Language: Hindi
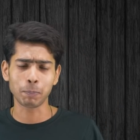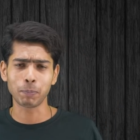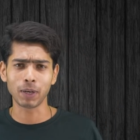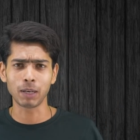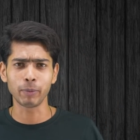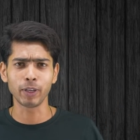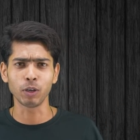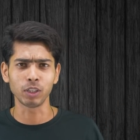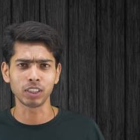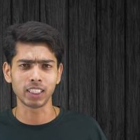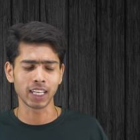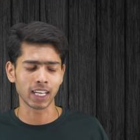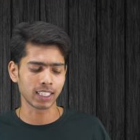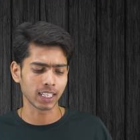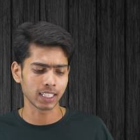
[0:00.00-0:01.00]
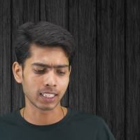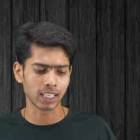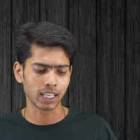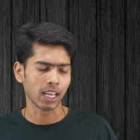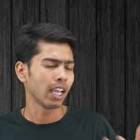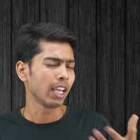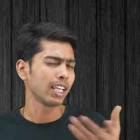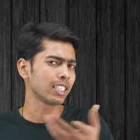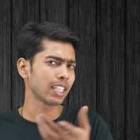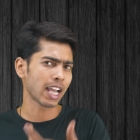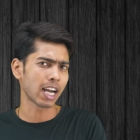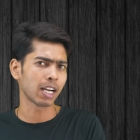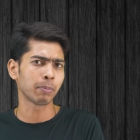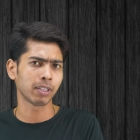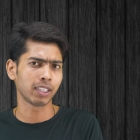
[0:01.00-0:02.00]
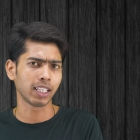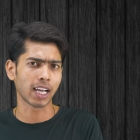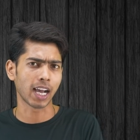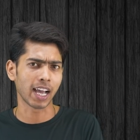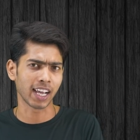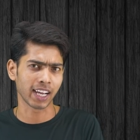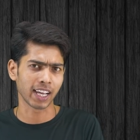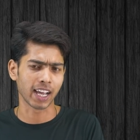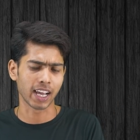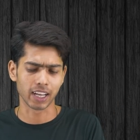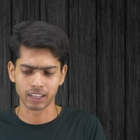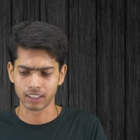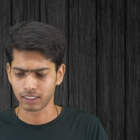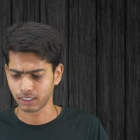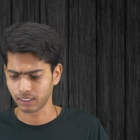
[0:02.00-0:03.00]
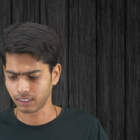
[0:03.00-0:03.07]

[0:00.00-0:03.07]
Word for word: चप्पल भी होते हैं जैसे इस एड में दिखाया गया है